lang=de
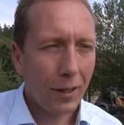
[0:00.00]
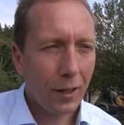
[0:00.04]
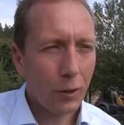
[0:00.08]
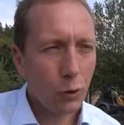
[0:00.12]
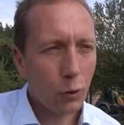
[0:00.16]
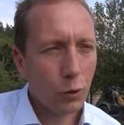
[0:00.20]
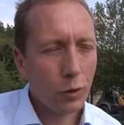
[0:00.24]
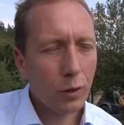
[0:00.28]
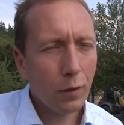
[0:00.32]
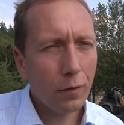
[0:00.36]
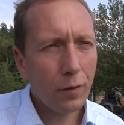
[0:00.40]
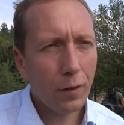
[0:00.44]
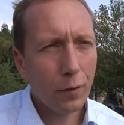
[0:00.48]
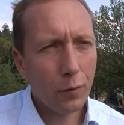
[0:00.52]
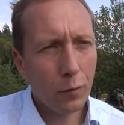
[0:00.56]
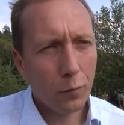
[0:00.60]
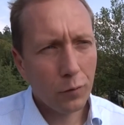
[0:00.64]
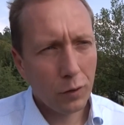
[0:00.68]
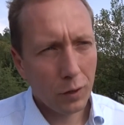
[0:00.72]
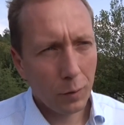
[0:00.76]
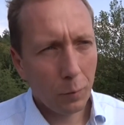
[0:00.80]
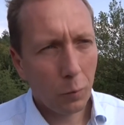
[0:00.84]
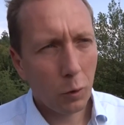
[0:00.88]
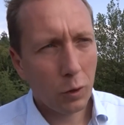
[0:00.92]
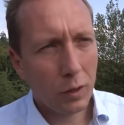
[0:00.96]
Also ungefähr
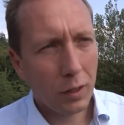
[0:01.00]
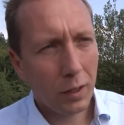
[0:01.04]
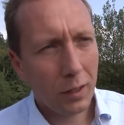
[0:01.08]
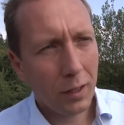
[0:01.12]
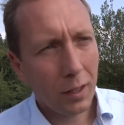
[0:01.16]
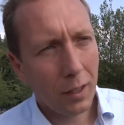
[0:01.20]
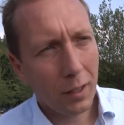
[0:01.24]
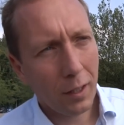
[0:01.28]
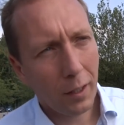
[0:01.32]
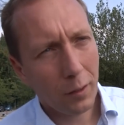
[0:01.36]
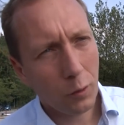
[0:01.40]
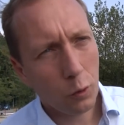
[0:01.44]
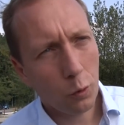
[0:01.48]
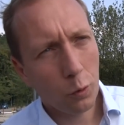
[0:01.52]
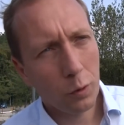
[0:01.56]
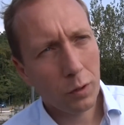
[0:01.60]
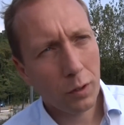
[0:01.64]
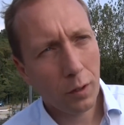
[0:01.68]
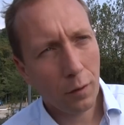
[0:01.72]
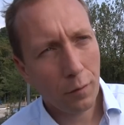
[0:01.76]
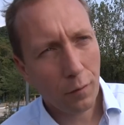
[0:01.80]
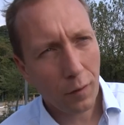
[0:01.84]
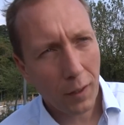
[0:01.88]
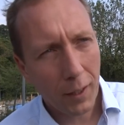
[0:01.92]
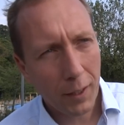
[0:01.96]
50 Prozent der Attraktionen
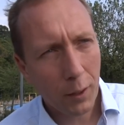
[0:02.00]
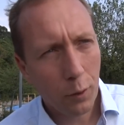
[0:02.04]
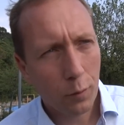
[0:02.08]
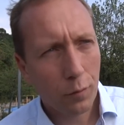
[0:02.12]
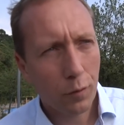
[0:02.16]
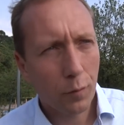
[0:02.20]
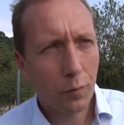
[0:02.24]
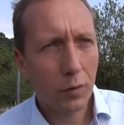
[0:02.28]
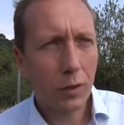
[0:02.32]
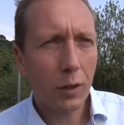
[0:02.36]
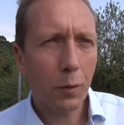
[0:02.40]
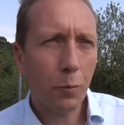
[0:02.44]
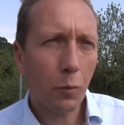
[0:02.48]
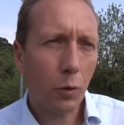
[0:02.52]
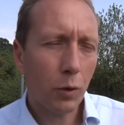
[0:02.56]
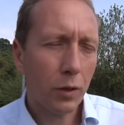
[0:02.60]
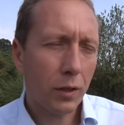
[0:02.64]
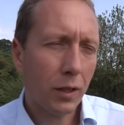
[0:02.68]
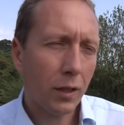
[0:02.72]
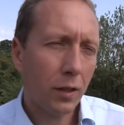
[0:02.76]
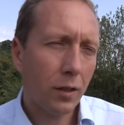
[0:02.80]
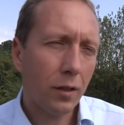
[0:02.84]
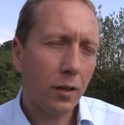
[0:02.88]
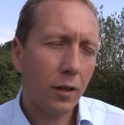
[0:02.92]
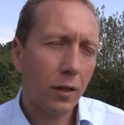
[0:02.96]
sind frei und 50
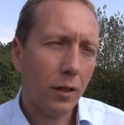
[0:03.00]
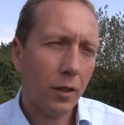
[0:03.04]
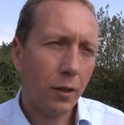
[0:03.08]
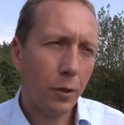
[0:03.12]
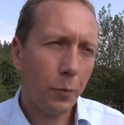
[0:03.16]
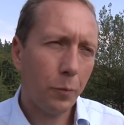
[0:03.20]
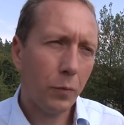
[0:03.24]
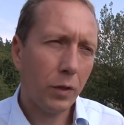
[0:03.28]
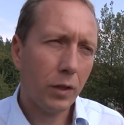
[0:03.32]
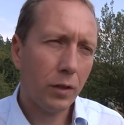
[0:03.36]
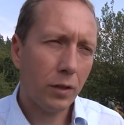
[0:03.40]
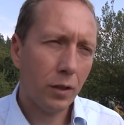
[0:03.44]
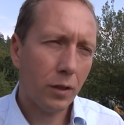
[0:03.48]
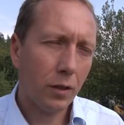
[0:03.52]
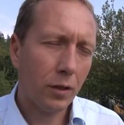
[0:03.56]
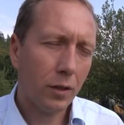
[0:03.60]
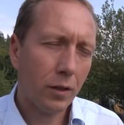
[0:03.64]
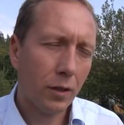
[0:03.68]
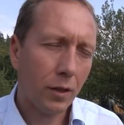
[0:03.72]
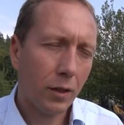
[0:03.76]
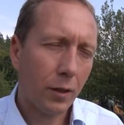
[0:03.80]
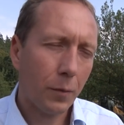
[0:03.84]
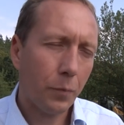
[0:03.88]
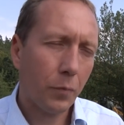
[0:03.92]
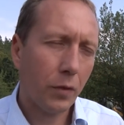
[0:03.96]
Prozent ähm,
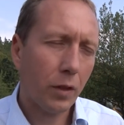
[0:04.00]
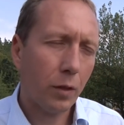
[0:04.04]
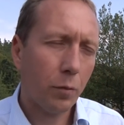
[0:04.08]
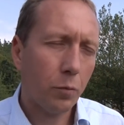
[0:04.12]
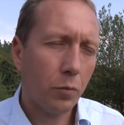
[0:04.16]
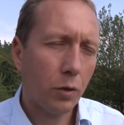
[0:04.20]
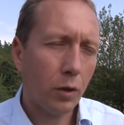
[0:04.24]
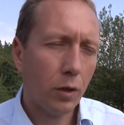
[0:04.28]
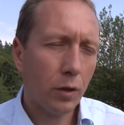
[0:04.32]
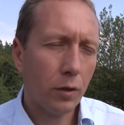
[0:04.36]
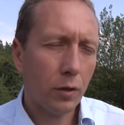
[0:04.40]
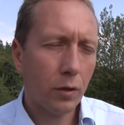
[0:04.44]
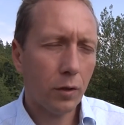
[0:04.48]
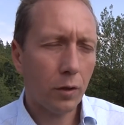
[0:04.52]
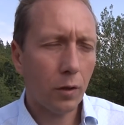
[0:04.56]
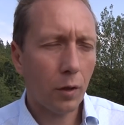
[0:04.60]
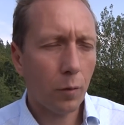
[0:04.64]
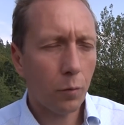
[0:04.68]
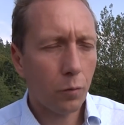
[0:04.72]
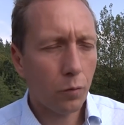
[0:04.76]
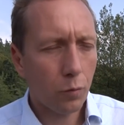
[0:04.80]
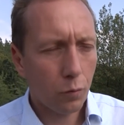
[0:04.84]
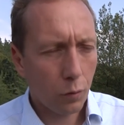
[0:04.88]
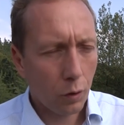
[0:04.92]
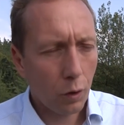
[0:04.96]
sind, ähm, äh,
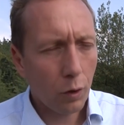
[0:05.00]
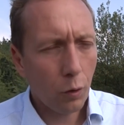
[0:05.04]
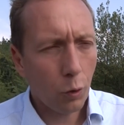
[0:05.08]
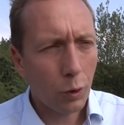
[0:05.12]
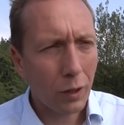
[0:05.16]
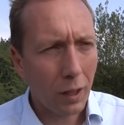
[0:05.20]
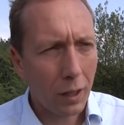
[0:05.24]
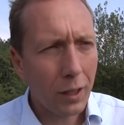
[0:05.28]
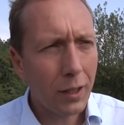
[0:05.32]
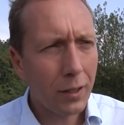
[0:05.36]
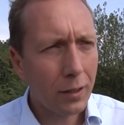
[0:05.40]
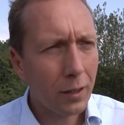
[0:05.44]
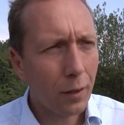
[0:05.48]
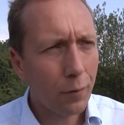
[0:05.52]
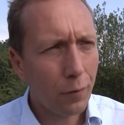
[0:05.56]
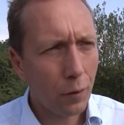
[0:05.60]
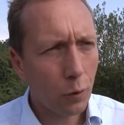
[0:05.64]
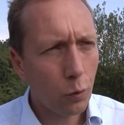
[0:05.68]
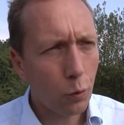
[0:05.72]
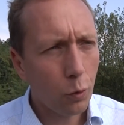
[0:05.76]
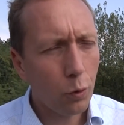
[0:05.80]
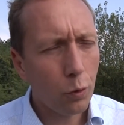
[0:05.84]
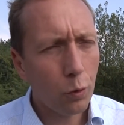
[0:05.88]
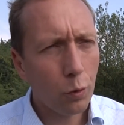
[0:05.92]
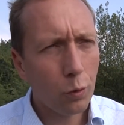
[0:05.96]
unterliegen einer
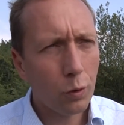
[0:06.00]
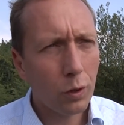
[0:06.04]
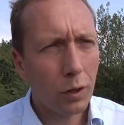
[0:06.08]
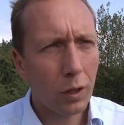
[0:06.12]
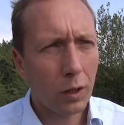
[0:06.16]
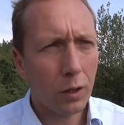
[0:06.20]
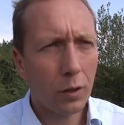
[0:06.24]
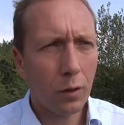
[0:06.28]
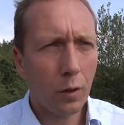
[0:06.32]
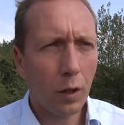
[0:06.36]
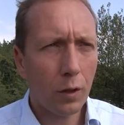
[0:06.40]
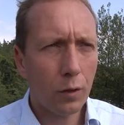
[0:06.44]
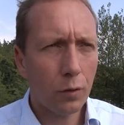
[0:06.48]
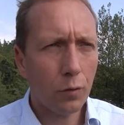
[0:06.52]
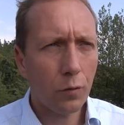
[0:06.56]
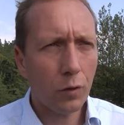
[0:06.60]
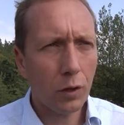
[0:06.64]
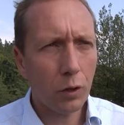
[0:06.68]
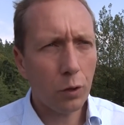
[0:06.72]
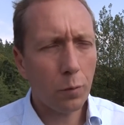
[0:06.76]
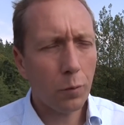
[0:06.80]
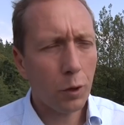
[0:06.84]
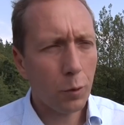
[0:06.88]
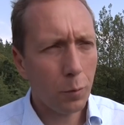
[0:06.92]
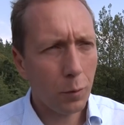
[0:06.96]
Vergütung. Äh, also
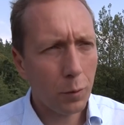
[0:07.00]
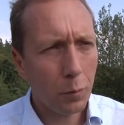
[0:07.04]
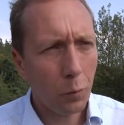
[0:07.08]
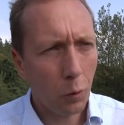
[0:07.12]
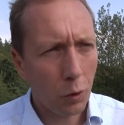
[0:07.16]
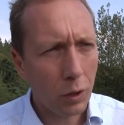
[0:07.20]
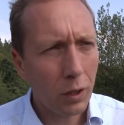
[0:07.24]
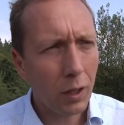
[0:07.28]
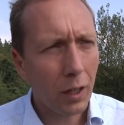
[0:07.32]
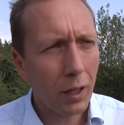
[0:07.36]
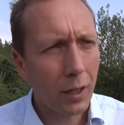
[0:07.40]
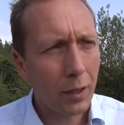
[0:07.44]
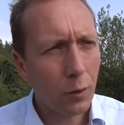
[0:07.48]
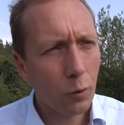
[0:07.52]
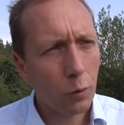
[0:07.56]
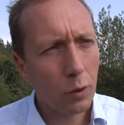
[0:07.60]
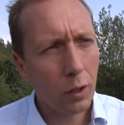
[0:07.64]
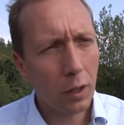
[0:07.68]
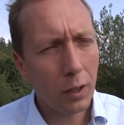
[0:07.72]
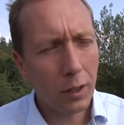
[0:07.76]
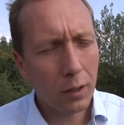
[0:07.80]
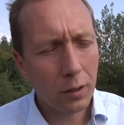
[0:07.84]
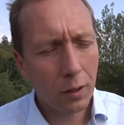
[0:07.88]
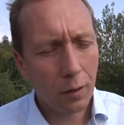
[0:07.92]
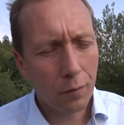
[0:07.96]
wie zum Beispiel das Ponyreiten
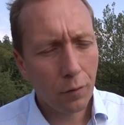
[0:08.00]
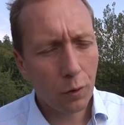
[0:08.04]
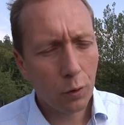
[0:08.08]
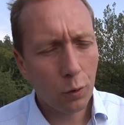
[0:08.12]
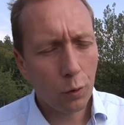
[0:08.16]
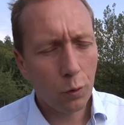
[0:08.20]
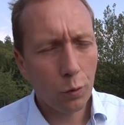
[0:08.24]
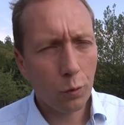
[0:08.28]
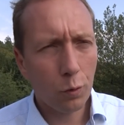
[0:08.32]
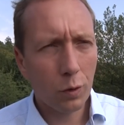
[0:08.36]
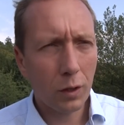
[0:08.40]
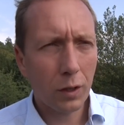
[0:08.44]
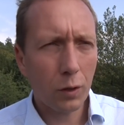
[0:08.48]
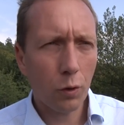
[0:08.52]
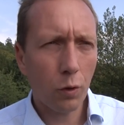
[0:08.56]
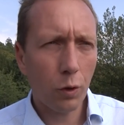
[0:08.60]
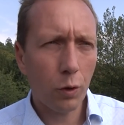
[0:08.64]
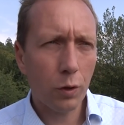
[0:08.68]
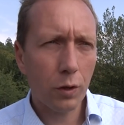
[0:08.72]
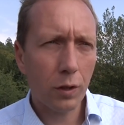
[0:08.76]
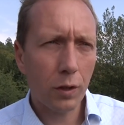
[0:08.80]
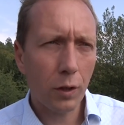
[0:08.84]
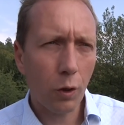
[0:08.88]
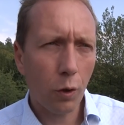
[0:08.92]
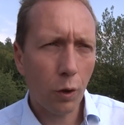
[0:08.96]
unterliegt einer Vergütung, das
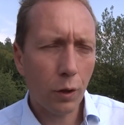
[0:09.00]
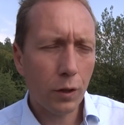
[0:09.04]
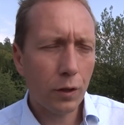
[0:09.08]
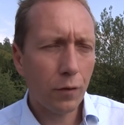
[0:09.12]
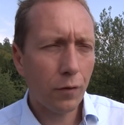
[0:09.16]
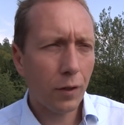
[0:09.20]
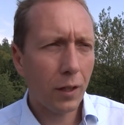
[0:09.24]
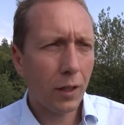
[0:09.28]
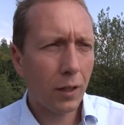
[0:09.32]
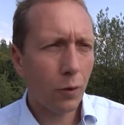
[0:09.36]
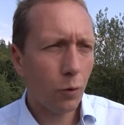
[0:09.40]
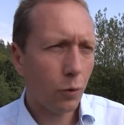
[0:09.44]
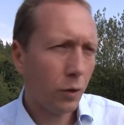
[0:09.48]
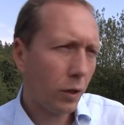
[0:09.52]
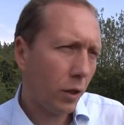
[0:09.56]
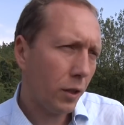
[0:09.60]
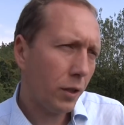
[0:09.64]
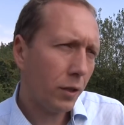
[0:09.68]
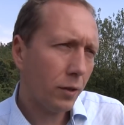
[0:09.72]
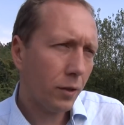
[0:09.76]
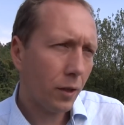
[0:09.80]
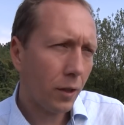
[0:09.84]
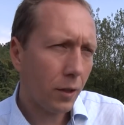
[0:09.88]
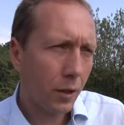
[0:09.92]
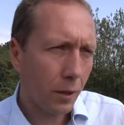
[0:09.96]
Holz, die Holzpferde
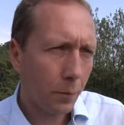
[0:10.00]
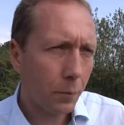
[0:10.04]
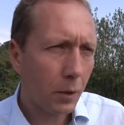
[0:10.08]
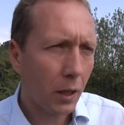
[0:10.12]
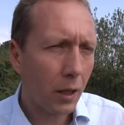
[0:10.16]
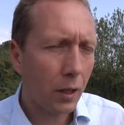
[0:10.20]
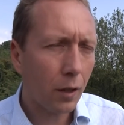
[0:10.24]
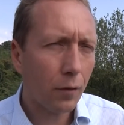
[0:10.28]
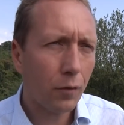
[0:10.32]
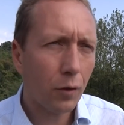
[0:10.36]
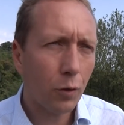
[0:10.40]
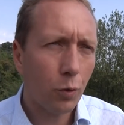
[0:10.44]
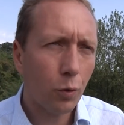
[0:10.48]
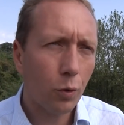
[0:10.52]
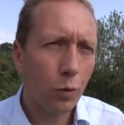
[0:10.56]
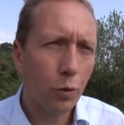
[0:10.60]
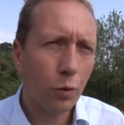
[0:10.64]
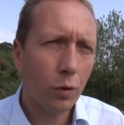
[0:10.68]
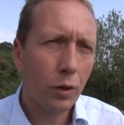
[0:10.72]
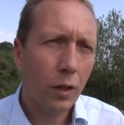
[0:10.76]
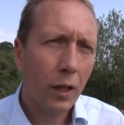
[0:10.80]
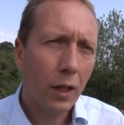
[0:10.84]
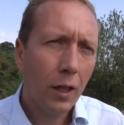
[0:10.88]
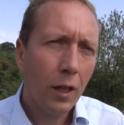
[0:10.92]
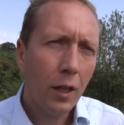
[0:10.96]
unterliegen dann in keiner
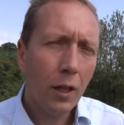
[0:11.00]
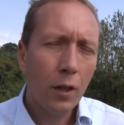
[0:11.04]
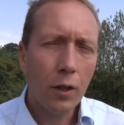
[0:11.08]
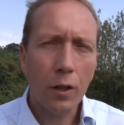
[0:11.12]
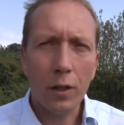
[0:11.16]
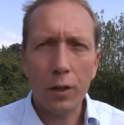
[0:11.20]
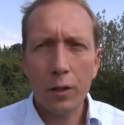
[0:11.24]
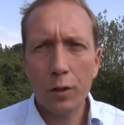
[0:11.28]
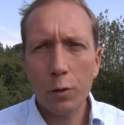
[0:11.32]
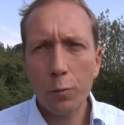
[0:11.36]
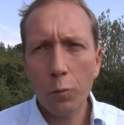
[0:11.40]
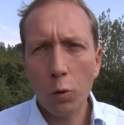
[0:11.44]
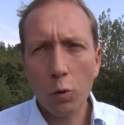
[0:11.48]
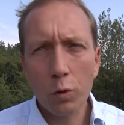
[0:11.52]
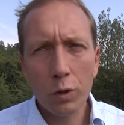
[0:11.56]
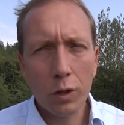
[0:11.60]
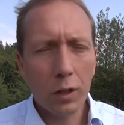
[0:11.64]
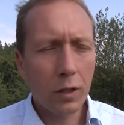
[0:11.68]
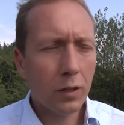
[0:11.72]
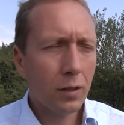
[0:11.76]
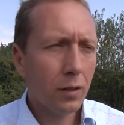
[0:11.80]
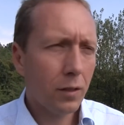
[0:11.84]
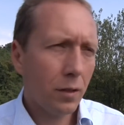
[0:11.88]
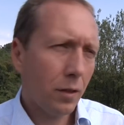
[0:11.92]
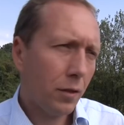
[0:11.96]
Vergütung. Äh,
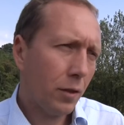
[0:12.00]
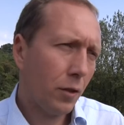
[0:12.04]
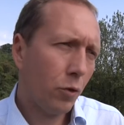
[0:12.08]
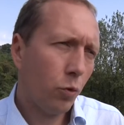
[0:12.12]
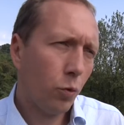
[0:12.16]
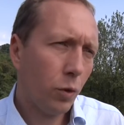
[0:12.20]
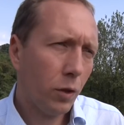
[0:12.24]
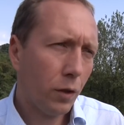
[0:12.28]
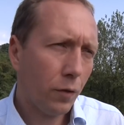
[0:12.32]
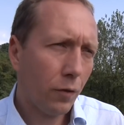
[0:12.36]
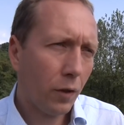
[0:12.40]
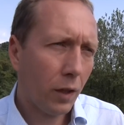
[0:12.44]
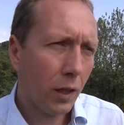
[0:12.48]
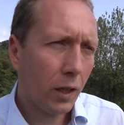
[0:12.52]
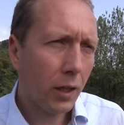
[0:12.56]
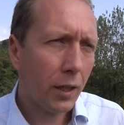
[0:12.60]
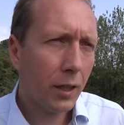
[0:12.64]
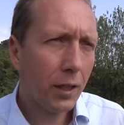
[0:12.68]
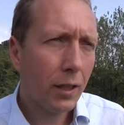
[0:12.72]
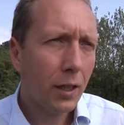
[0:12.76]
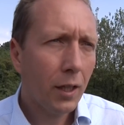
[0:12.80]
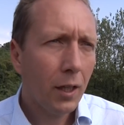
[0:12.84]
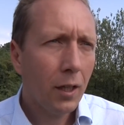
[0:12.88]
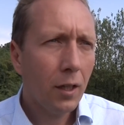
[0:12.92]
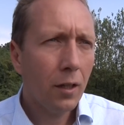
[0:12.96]
Sprungkissen sind natürlich
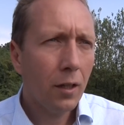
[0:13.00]
frei.